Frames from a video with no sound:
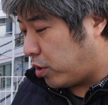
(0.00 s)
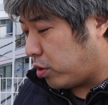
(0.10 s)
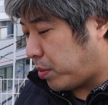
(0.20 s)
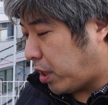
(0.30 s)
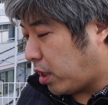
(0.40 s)
れ
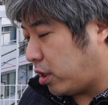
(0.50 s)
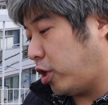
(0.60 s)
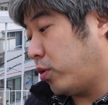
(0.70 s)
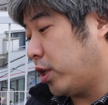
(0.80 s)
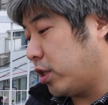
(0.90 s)
のパターンっ
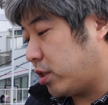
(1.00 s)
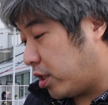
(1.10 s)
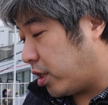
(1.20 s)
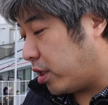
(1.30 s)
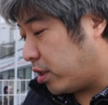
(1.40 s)
ていうのがです
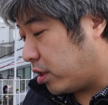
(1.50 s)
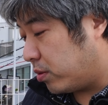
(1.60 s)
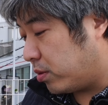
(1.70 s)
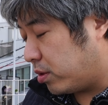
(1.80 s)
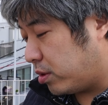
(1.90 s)
ねあの
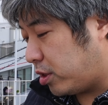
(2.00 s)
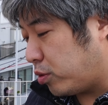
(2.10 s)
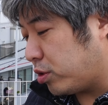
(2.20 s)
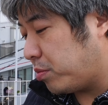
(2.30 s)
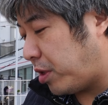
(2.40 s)

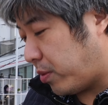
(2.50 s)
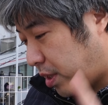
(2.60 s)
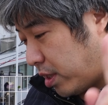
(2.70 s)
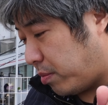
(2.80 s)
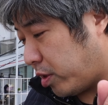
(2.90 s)
1つ目
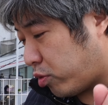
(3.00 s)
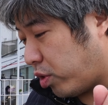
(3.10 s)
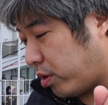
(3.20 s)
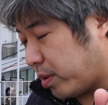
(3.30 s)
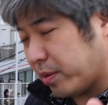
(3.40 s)
は、まあ、こ
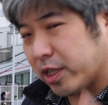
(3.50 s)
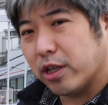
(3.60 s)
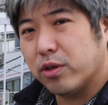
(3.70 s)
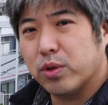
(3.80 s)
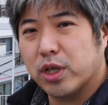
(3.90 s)
れはまあな
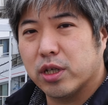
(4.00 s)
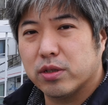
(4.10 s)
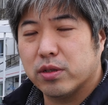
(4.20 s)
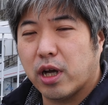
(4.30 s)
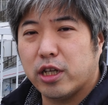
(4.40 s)
んとな
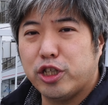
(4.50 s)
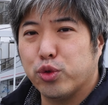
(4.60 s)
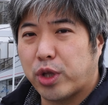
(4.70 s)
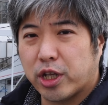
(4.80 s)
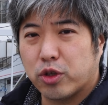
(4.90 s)
くあり
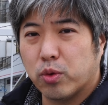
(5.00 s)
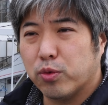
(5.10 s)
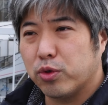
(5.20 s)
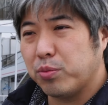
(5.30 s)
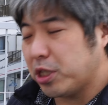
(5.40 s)
そうだなって
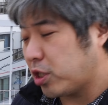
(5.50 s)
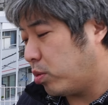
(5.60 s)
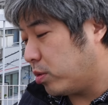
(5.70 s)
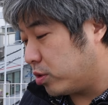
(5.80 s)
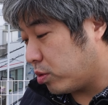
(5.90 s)
思うと皆さん
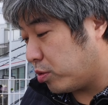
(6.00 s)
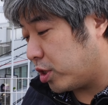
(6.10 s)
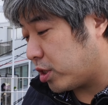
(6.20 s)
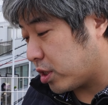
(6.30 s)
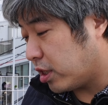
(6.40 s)
思うと思うん
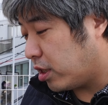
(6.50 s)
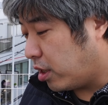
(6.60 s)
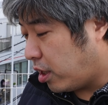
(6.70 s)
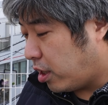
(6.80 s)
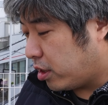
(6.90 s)
ですが
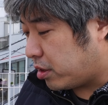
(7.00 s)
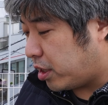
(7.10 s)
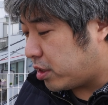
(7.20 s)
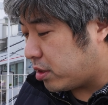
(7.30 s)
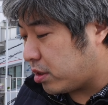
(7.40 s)

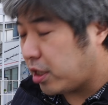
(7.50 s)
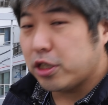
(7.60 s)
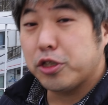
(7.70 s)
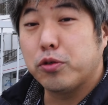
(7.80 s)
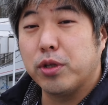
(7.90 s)
熱停
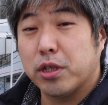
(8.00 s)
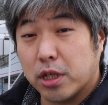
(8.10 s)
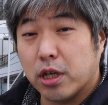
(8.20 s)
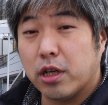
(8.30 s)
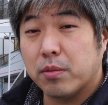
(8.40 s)
止後です
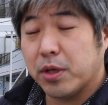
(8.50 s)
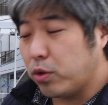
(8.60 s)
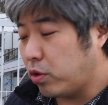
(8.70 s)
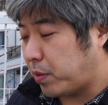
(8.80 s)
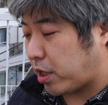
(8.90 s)
ね、まあ、
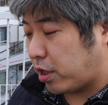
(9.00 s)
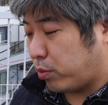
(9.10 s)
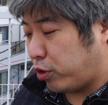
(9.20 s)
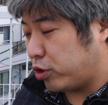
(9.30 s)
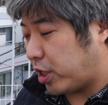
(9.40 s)
どのパターンで
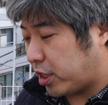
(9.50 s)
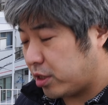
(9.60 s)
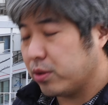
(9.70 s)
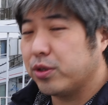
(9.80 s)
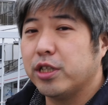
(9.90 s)
もよしなんで
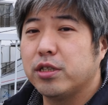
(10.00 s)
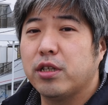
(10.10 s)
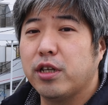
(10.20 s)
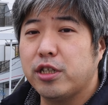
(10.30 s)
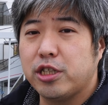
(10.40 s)
すよ熱
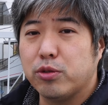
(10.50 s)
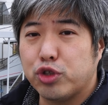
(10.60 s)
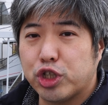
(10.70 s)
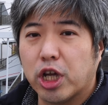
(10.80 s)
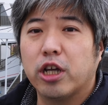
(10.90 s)
停止を
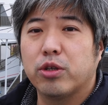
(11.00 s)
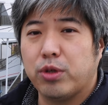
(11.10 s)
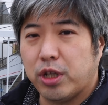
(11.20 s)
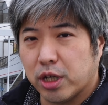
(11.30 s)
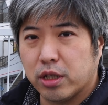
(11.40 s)
した後
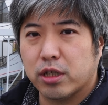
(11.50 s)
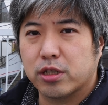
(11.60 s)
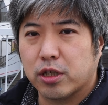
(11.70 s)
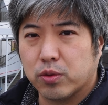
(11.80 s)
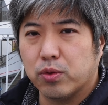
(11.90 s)
になんで
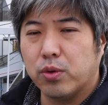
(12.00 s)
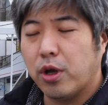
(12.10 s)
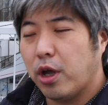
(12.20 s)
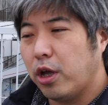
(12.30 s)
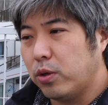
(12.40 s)
すけど
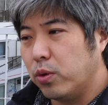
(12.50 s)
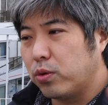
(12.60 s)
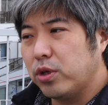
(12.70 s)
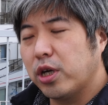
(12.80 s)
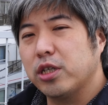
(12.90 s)

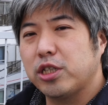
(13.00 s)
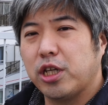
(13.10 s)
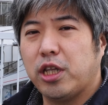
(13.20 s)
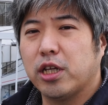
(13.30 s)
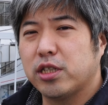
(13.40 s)
録画し
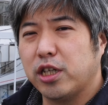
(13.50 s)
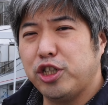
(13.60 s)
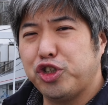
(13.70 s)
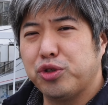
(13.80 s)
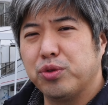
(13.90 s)
ていた最
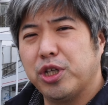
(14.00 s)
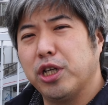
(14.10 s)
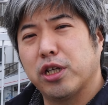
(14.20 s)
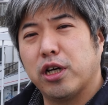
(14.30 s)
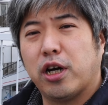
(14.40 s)
終の
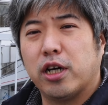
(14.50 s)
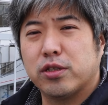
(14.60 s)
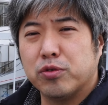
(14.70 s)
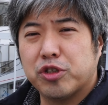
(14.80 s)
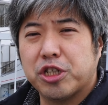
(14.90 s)
データが破
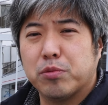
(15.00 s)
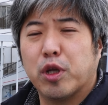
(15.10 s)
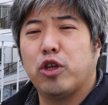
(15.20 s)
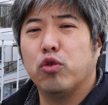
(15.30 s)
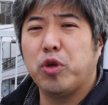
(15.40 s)
損してし
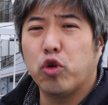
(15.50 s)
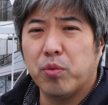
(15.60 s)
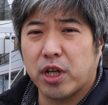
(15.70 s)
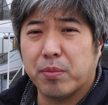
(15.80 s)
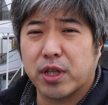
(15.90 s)
まって読み込
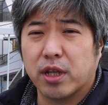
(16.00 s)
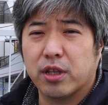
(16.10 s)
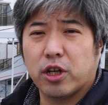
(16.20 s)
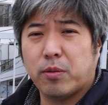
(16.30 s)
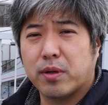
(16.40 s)
めないパターンっ
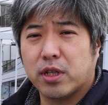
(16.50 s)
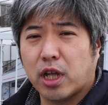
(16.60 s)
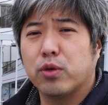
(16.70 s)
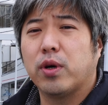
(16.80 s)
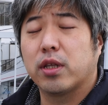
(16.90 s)
ていうのが今まで
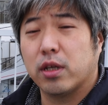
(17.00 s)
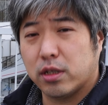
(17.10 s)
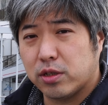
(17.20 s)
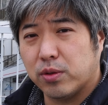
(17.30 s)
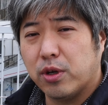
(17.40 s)
何度かあったん
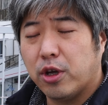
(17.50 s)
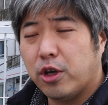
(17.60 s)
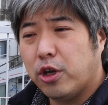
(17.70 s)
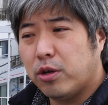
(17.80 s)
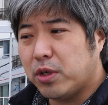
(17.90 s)
ですよ
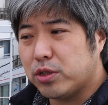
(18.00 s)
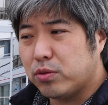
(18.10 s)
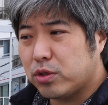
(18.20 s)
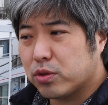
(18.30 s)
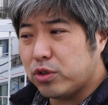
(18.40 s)
まあそ
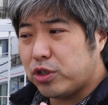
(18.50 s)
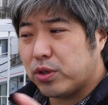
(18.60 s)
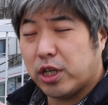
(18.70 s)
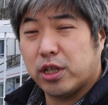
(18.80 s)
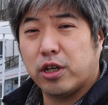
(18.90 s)
の少しの
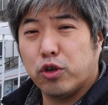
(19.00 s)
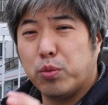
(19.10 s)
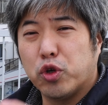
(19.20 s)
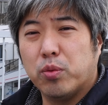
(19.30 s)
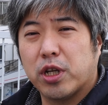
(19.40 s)
間が読
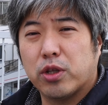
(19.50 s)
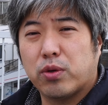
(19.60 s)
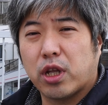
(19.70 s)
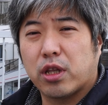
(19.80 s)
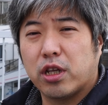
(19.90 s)
み込めないと
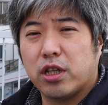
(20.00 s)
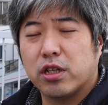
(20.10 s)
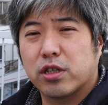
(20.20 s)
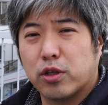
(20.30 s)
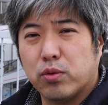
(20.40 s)
かだったらいいんで
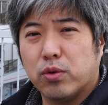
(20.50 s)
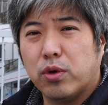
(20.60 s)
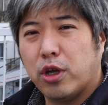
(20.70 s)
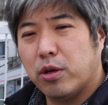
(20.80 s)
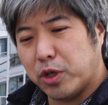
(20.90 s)
すけど、
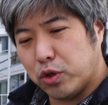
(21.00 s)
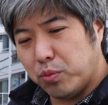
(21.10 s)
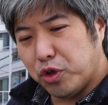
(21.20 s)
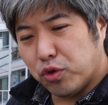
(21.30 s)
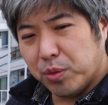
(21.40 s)
まあ、読
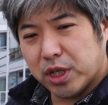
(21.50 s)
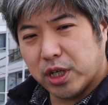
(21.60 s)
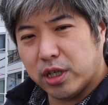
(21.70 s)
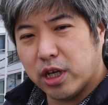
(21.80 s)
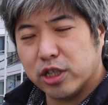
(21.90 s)
み込めな
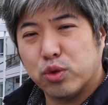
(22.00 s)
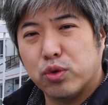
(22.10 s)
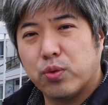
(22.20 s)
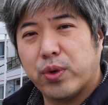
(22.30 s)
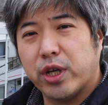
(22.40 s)
い画像
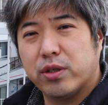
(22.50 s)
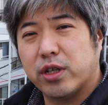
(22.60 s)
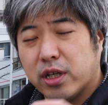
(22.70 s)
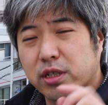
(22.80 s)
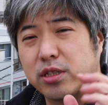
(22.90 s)
のファイル
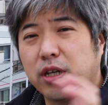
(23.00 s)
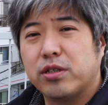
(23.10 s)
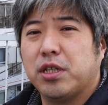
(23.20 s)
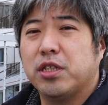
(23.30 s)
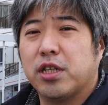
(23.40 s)
が
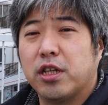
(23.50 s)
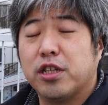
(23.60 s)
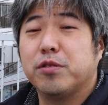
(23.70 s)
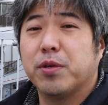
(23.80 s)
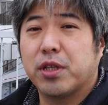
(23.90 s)
作成されて
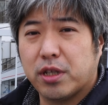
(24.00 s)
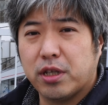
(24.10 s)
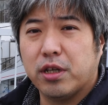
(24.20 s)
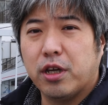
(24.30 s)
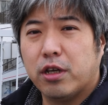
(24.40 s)
しまっ
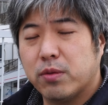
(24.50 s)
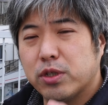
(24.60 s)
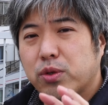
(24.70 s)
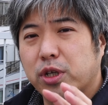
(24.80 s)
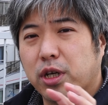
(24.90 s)
て、まあ、
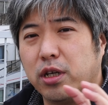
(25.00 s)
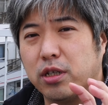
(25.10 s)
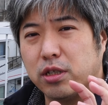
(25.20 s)
それが